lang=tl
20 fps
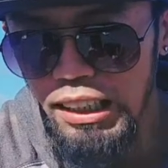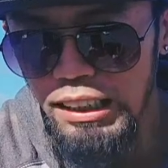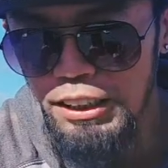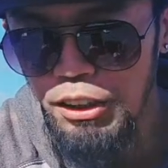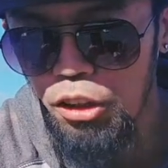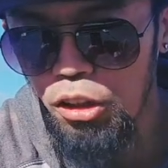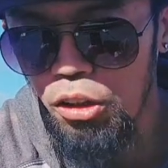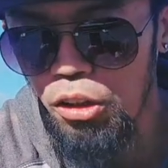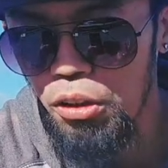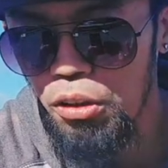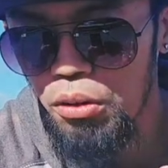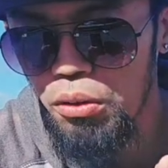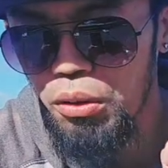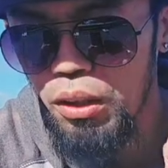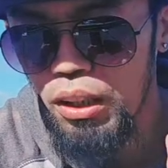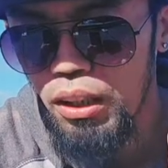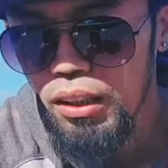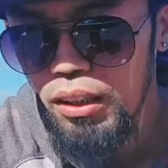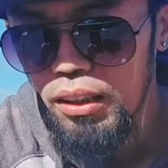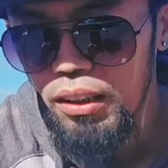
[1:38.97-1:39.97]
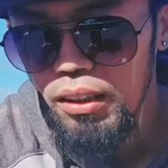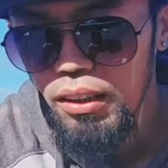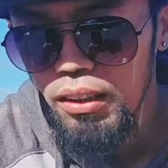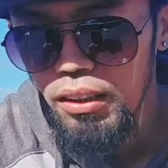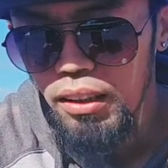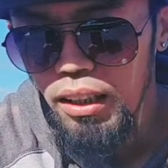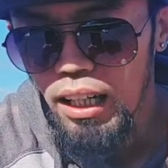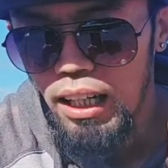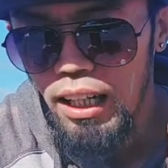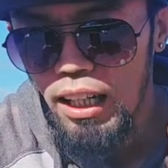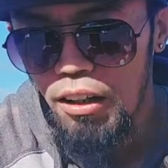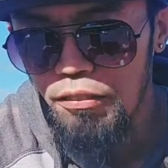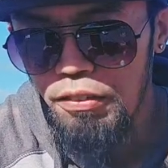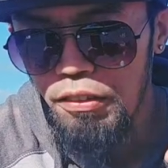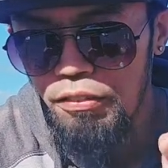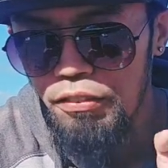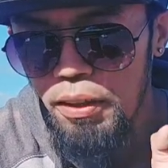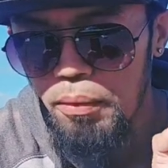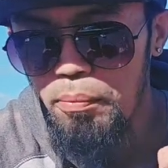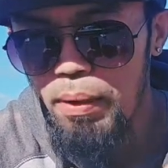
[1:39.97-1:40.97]
So uh, ah,
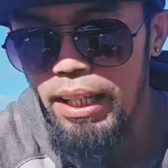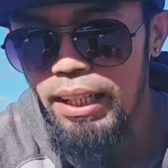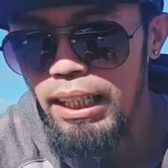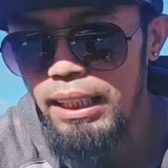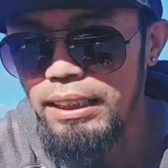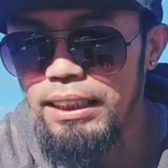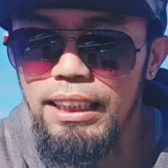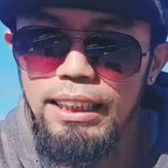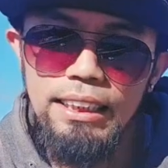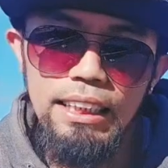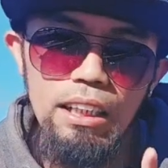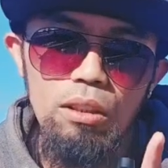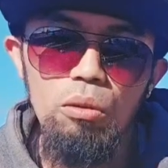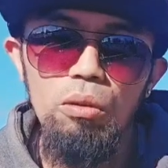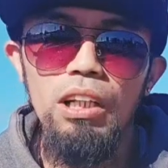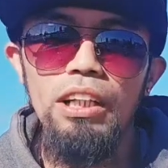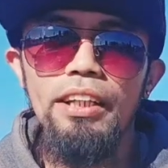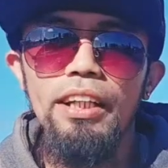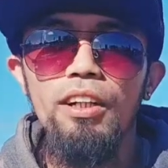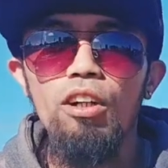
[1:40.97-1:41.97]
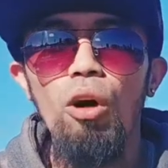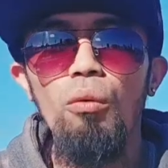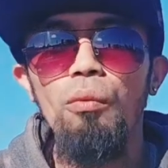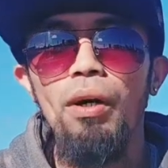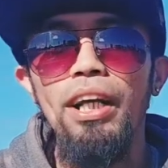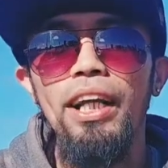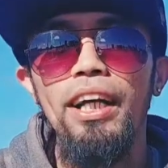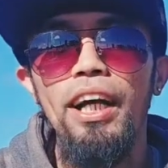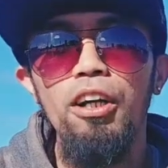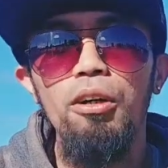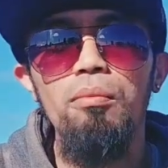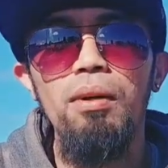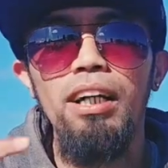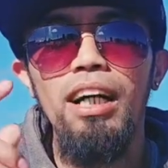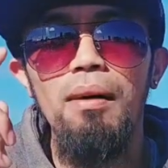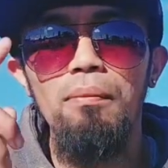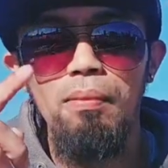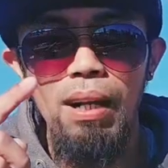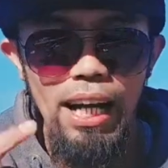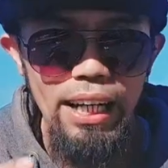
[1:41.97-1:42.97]
50 vacancies at ulitin ko pwede kayong
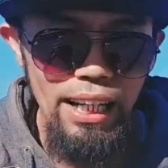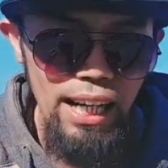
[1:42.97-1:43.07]
mag-apply